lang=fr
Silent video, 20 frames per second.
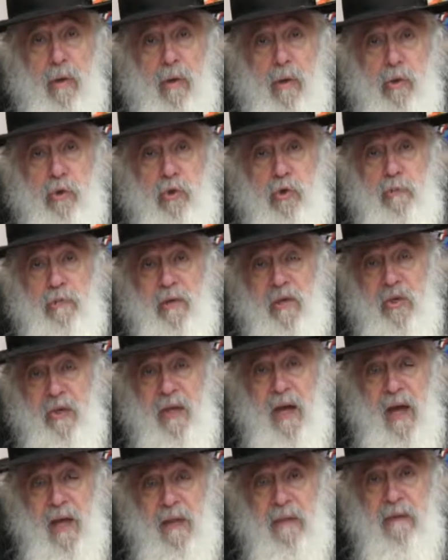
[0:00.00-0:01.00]
du
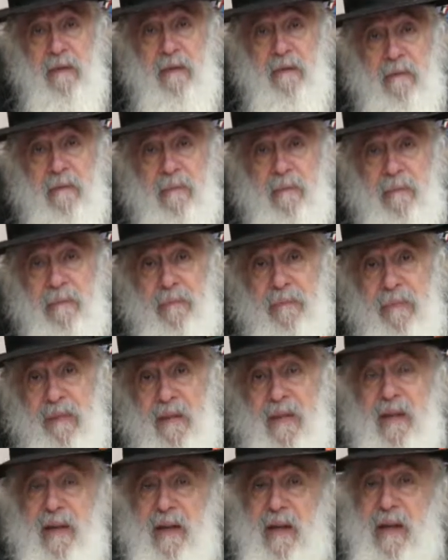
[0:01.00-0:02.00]
Mishkan,
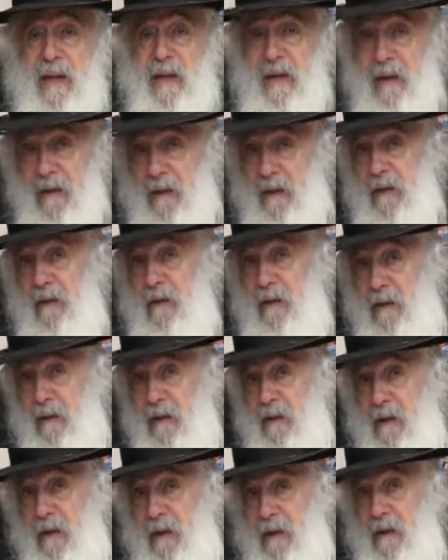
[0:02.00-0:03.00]
qu'il est,
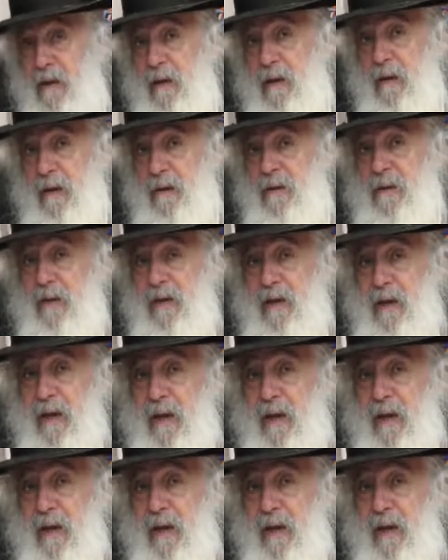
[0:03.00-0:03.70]
qu'il